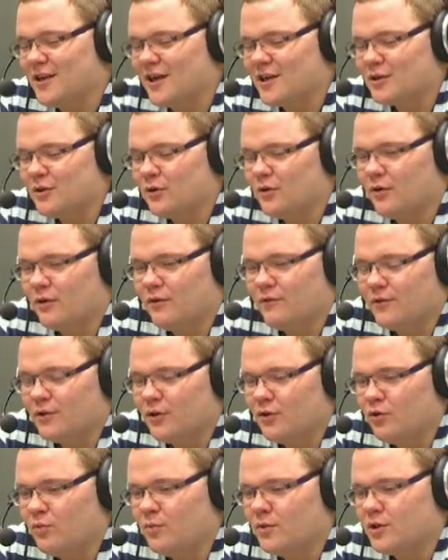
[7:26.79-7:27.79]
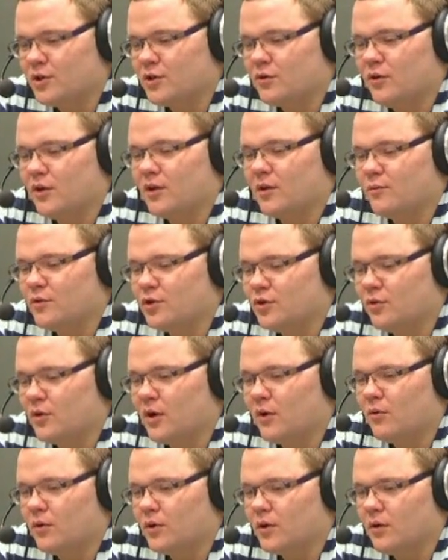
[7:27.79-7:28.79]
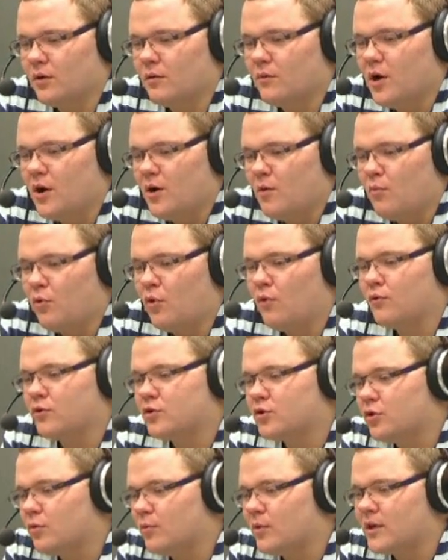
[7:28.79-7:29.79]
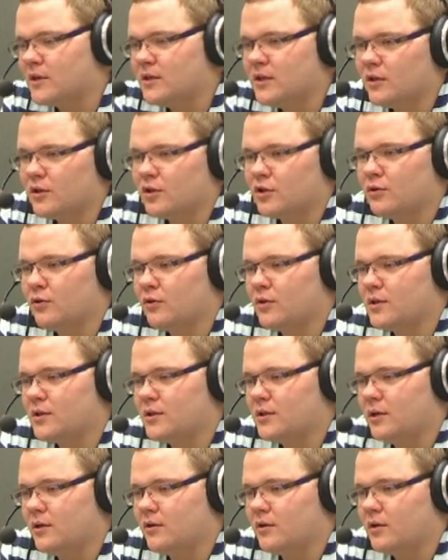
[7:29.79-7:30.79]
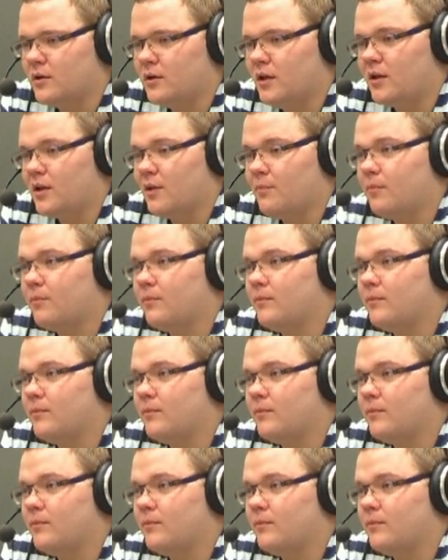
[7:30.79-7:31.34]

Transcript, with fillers: Так что вы не думайте, что я там ищу какой-то повод, чтобы где-то что-то сделать. Нет, не, я... не,